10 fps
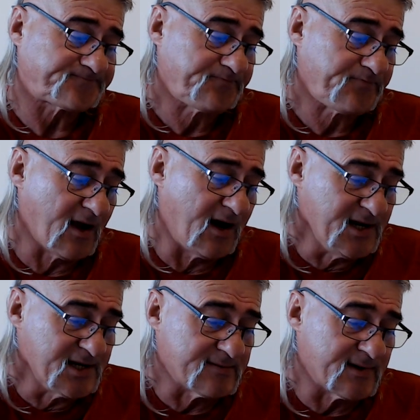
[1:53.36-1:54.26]
aynı
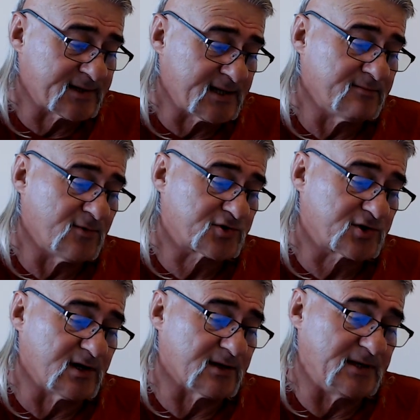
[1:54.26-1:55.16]
zamanda
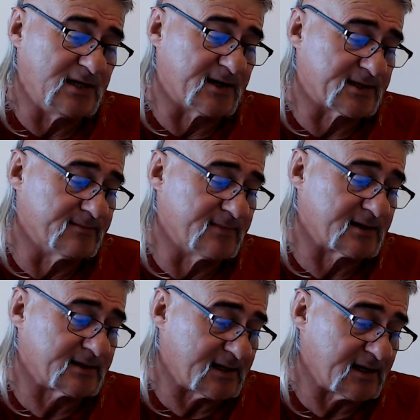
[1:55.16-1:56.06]
Moskovalı bilim
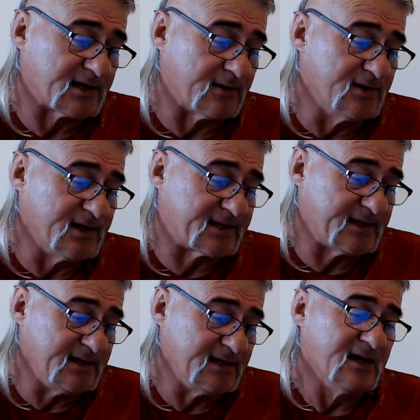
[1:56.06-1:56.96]
adamlarının da kabul
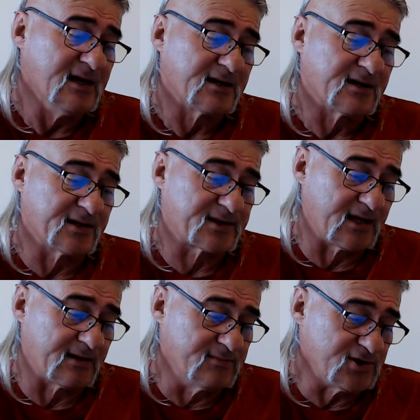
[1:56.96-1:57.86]
ettiği
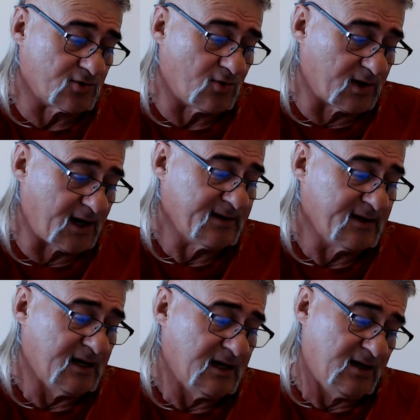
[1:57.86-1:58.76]
kanıtlanmış olan
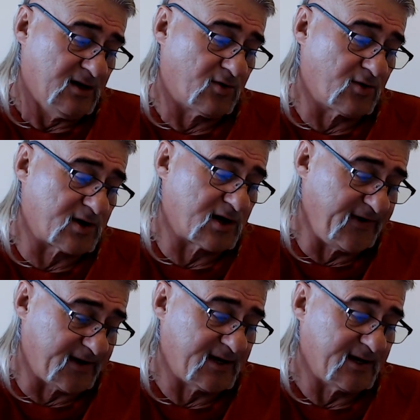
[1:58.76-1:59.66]

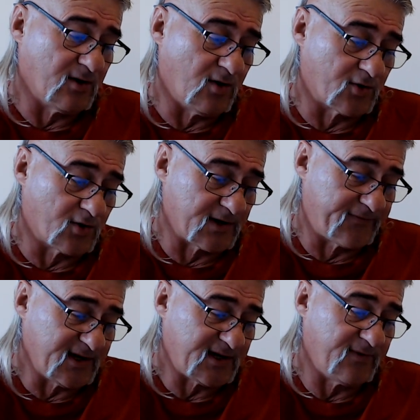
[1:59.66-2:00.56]
orografik
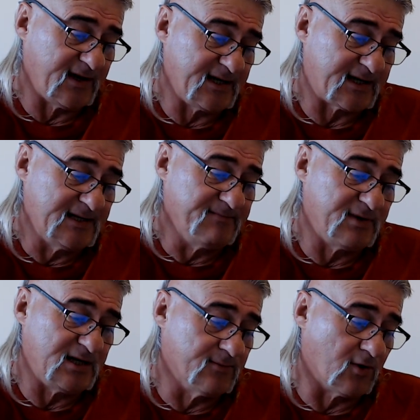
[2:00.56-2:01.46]
orografik ve iklim
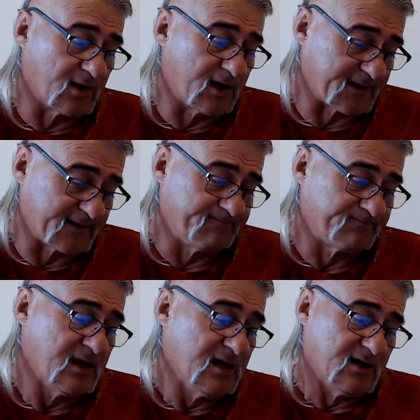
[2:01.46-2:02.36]
bilimi olarak
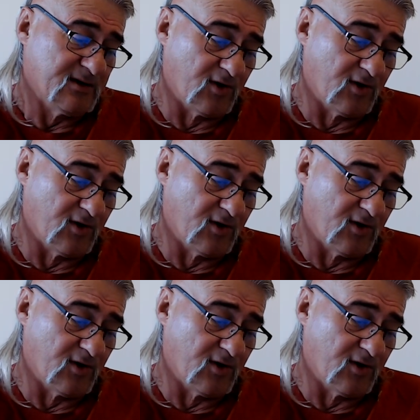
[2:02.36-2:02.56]
Volga